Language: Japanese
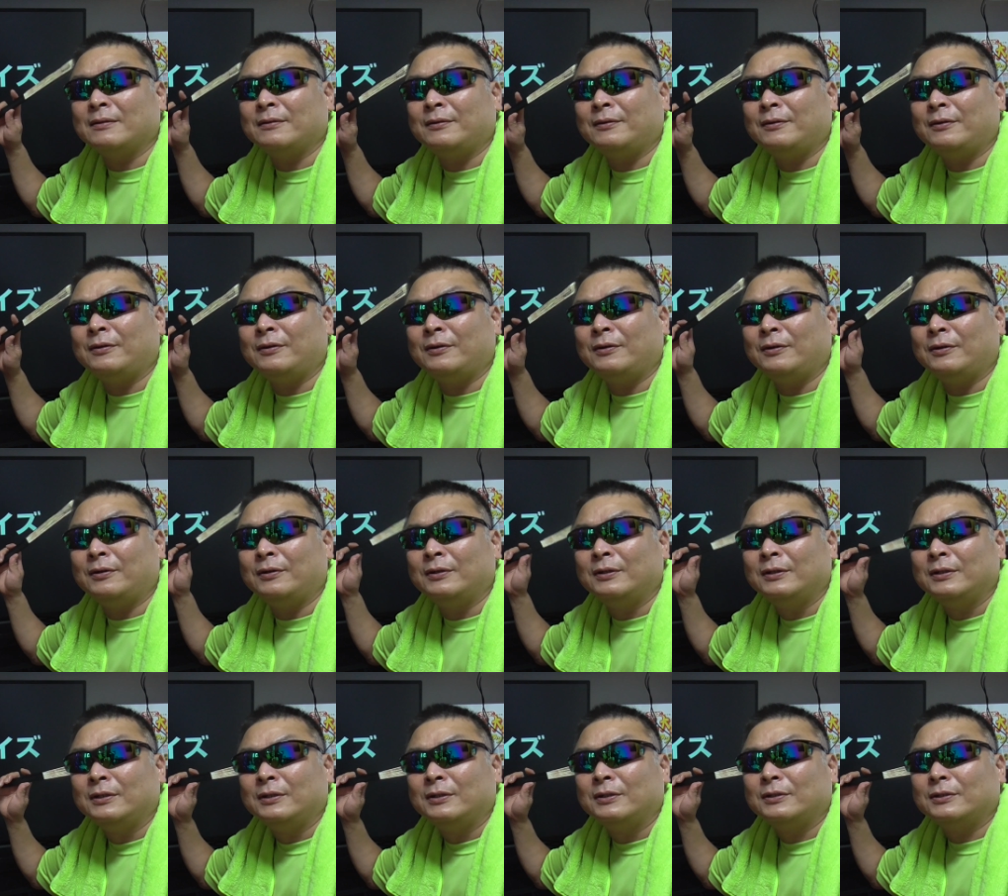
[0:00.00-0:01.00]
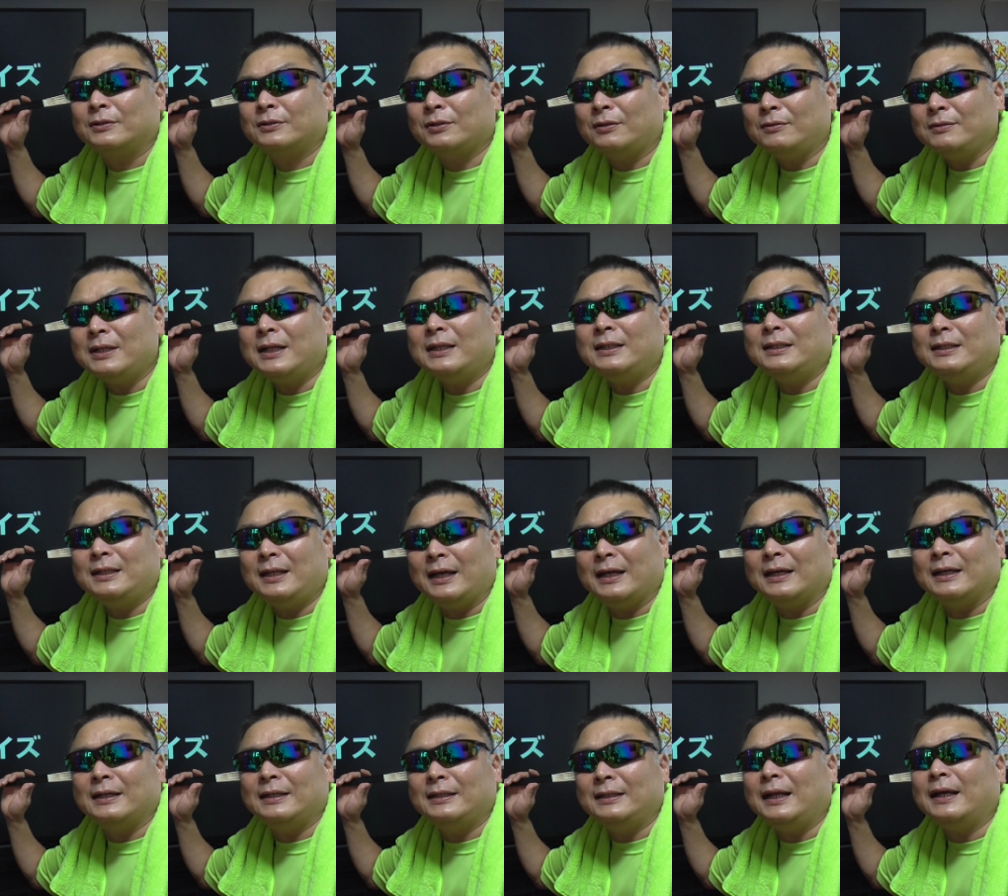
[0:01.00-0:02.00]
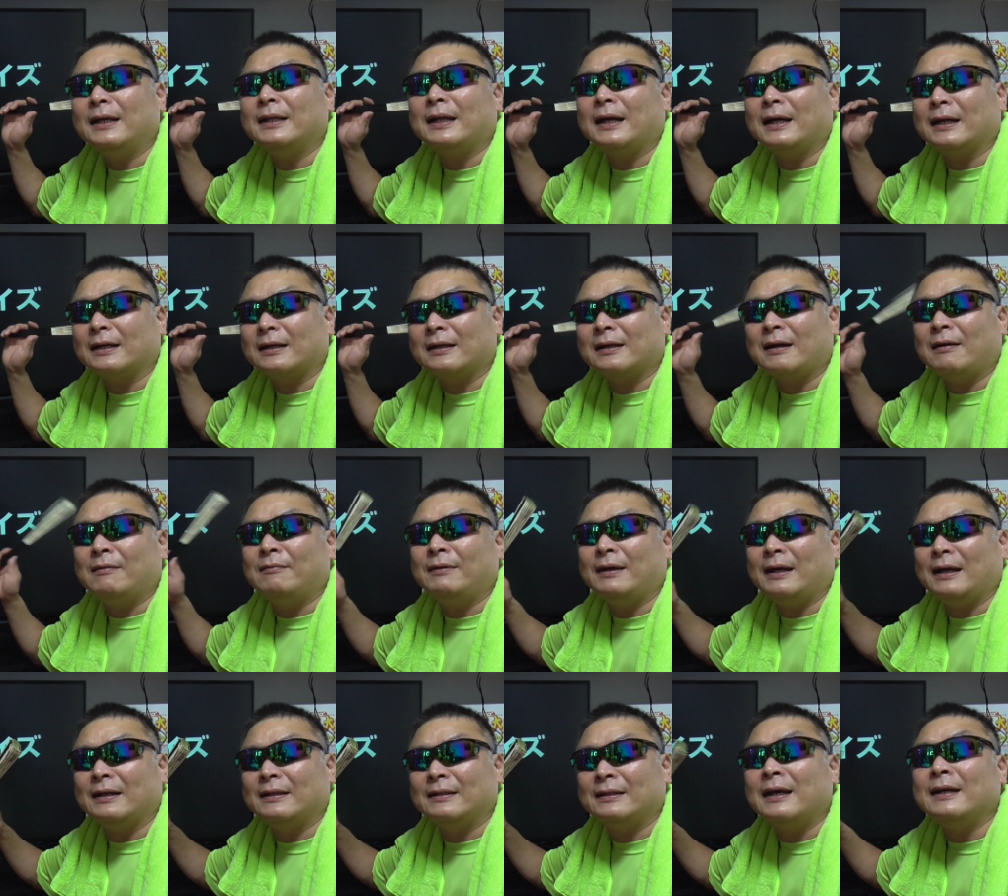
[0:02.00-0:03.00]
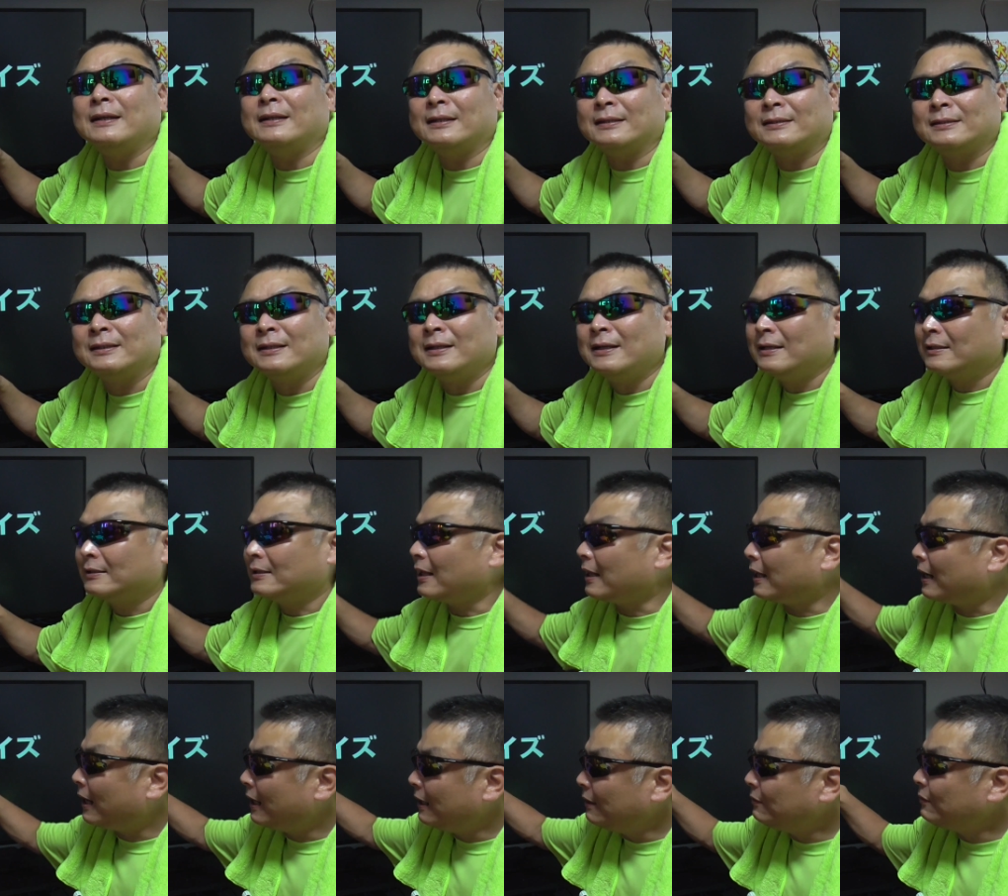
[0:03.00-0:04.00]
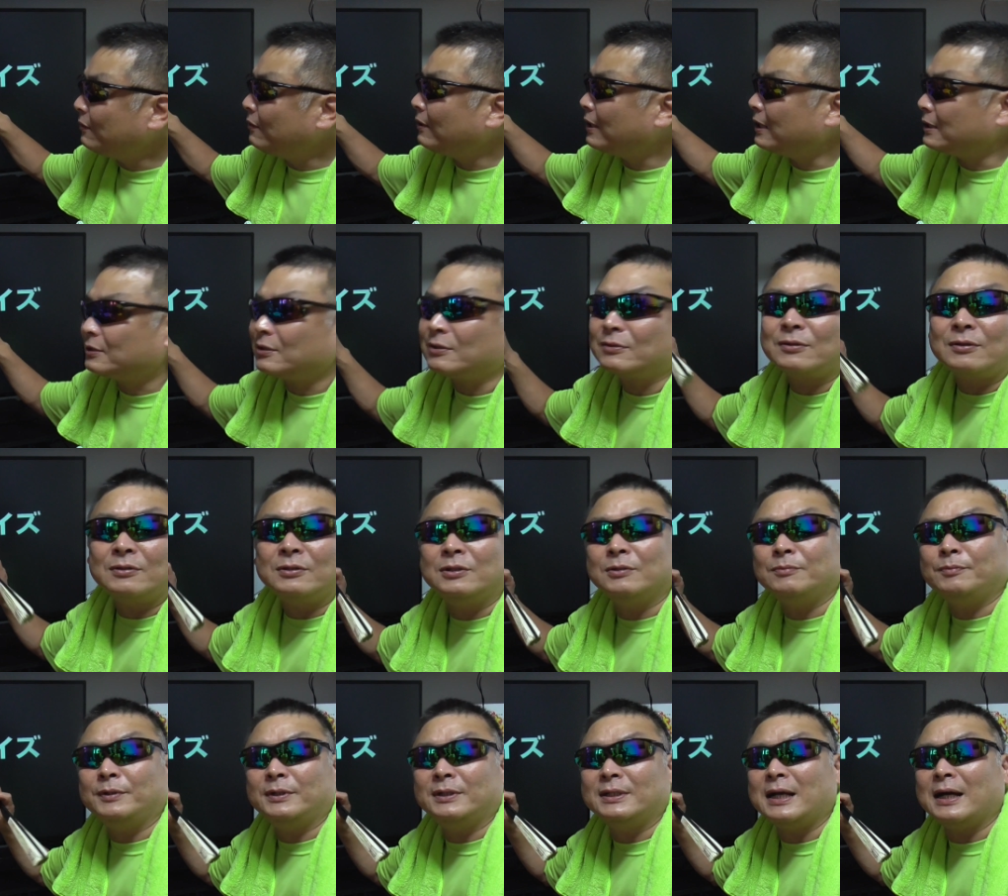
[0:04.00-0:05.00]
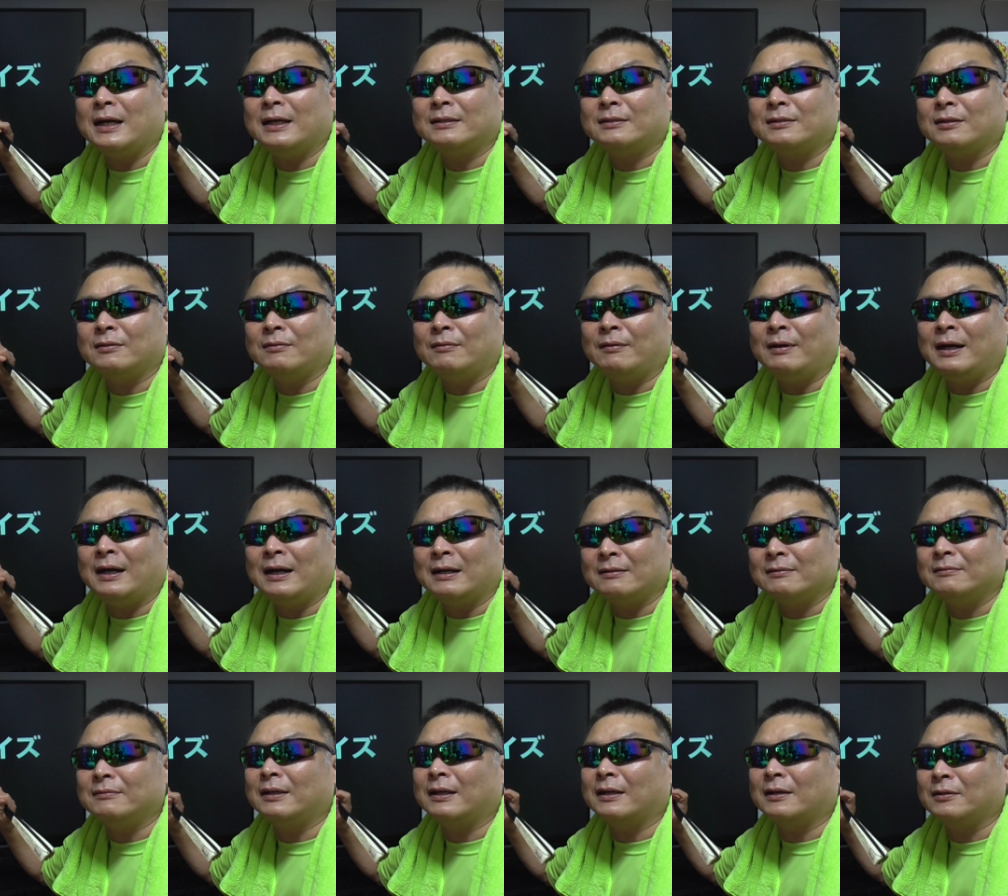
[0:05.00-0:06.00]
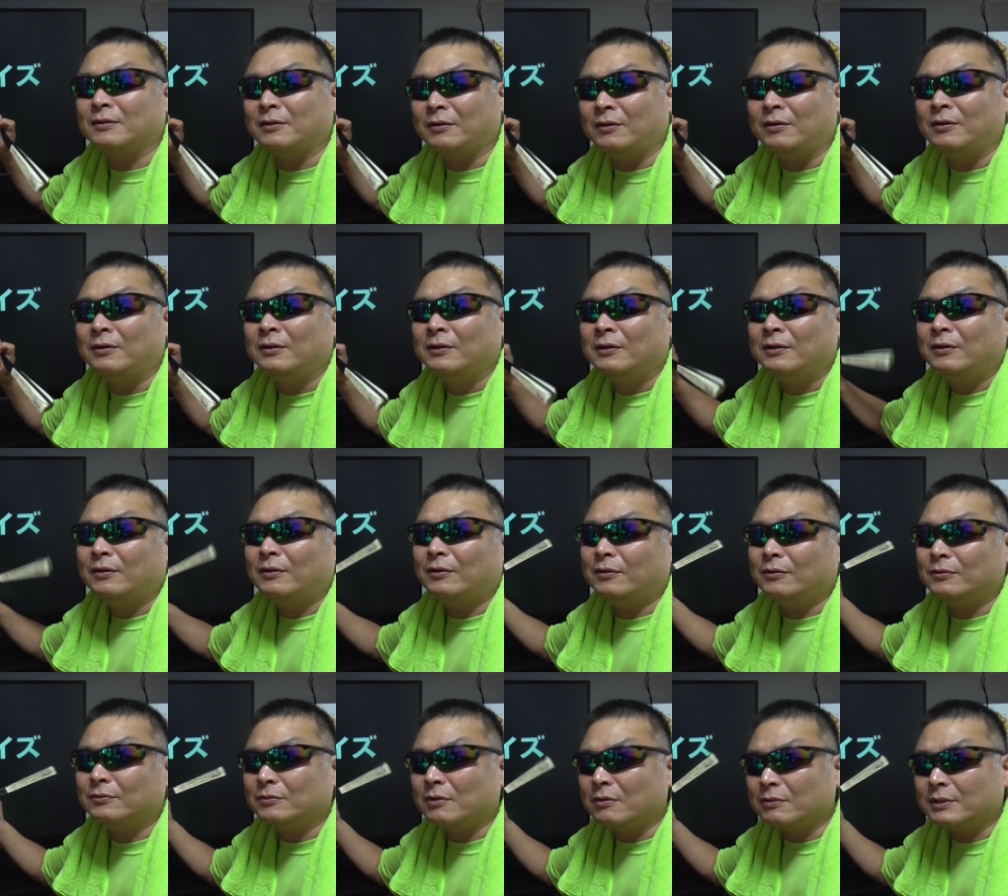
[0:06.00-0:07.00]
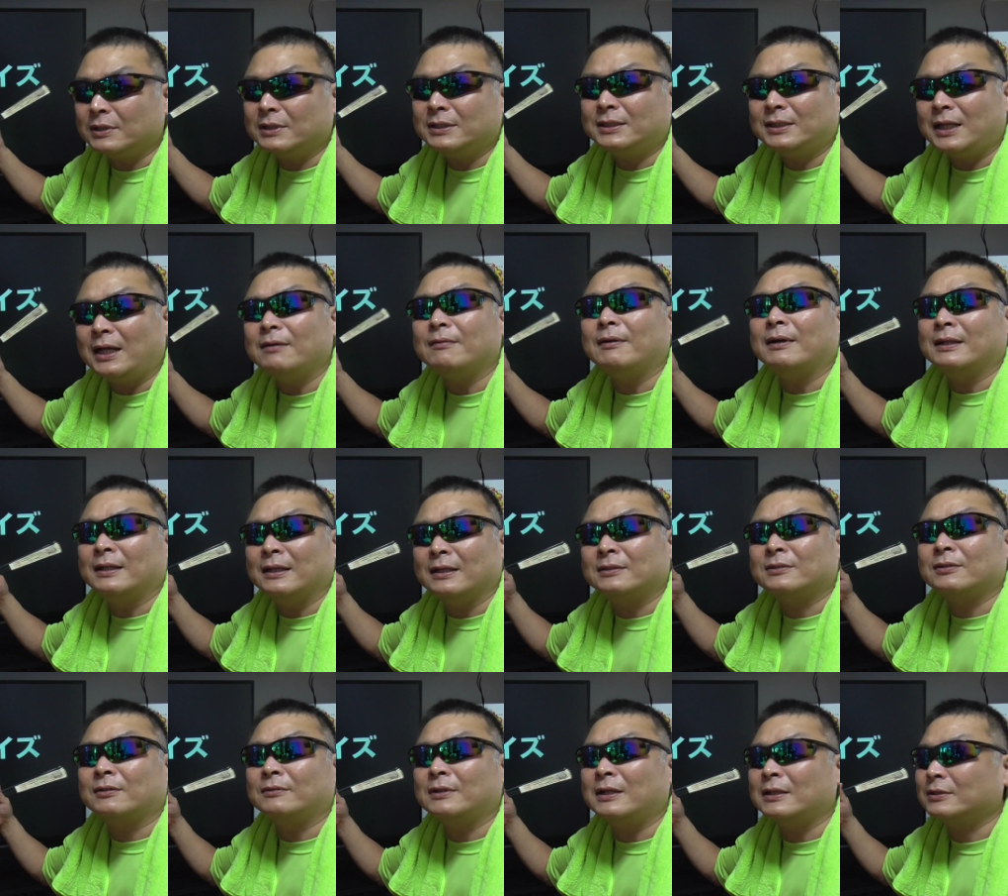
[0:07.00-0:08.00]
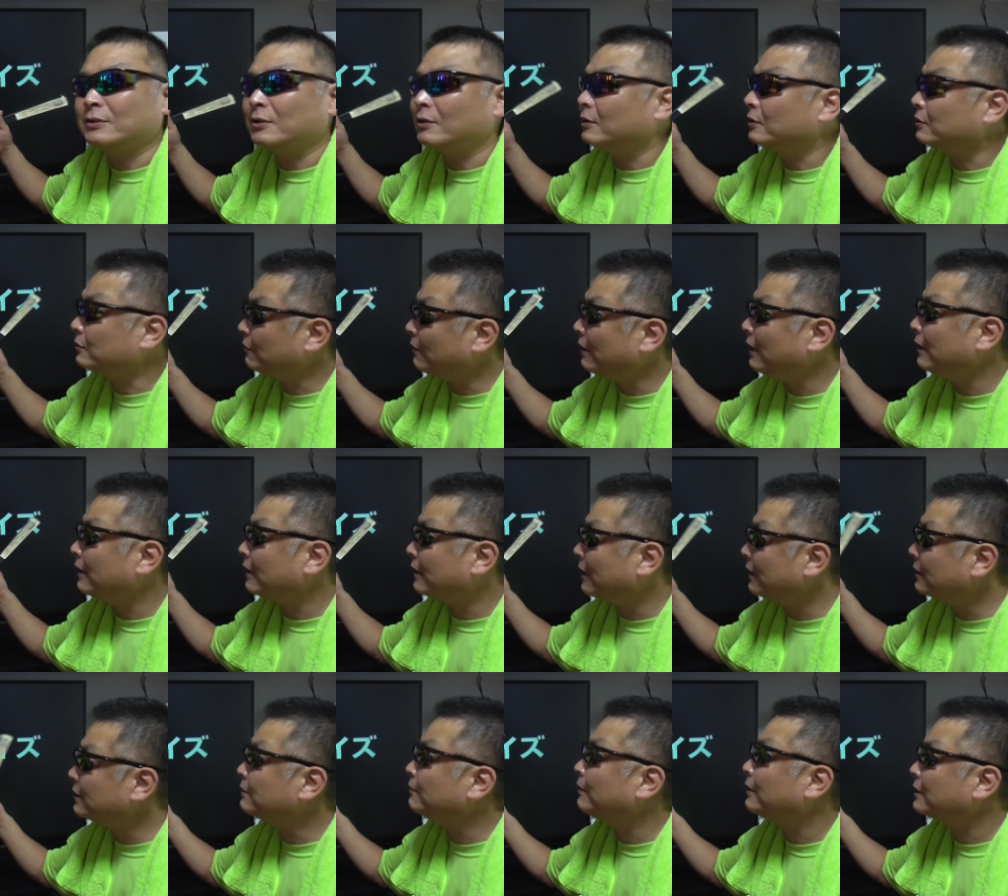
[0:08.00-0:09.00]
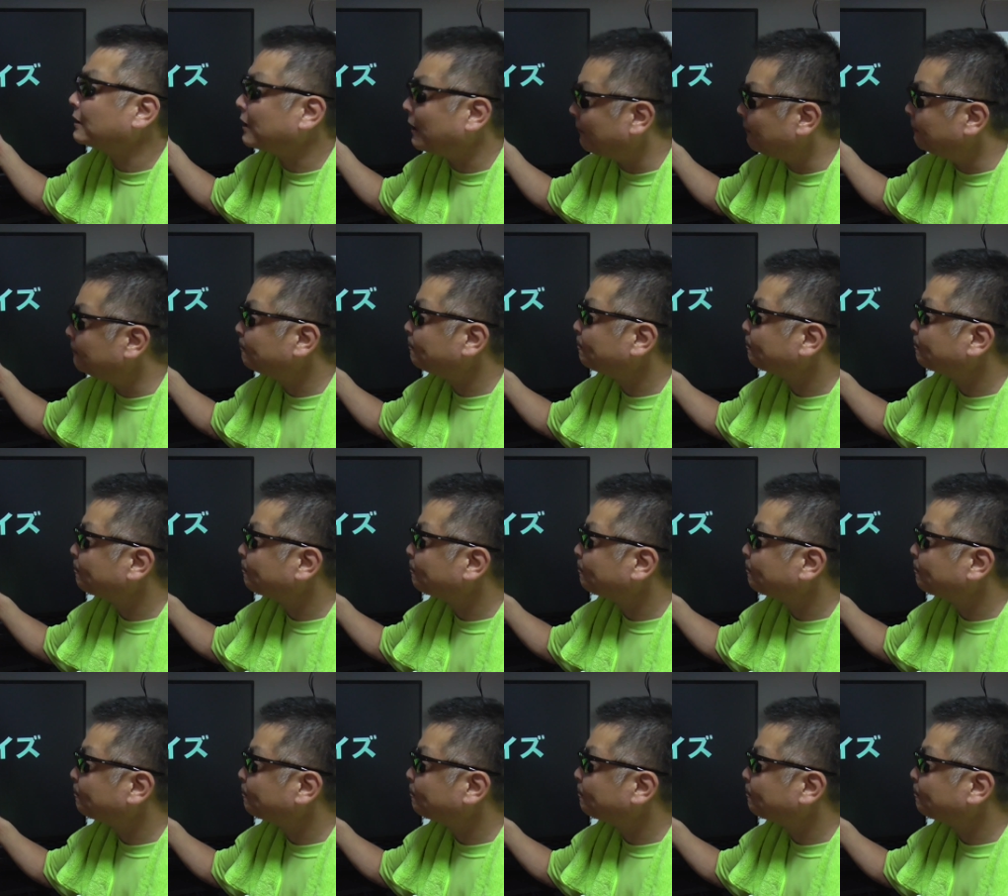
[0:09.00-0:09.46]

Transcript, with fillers: のそんなにねイライラ感はないですただ反応がちょっと鈍いなっていうのはあるんだけど動き自体はねそんなストレスは感じません